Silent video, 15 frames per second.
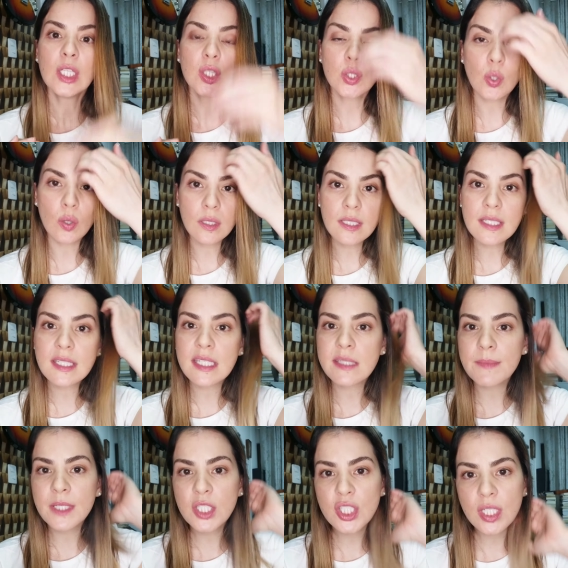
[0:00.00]
todas as
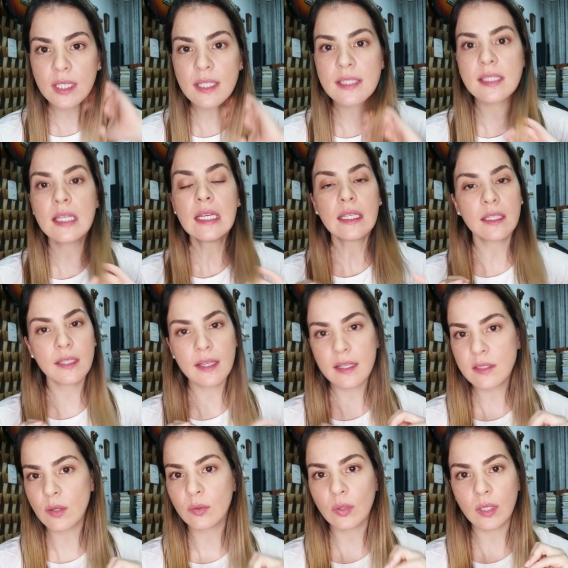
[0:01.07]
medidas que
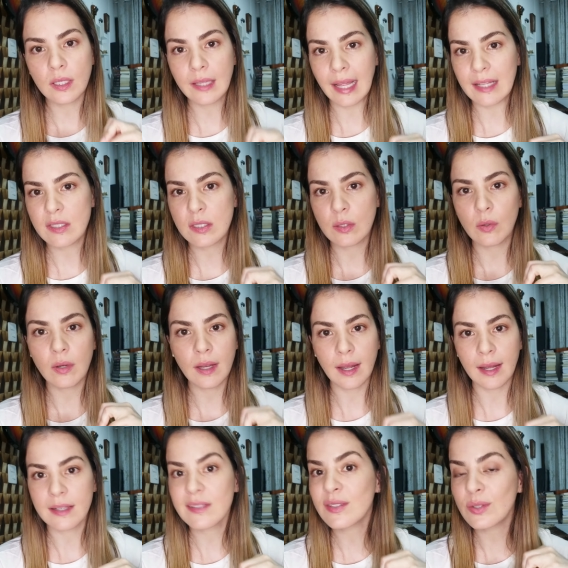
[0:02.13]
as autoridades
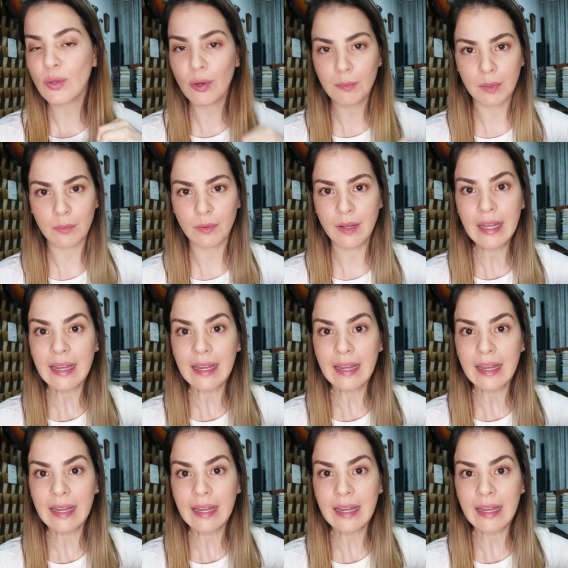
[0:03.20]
locais tomam.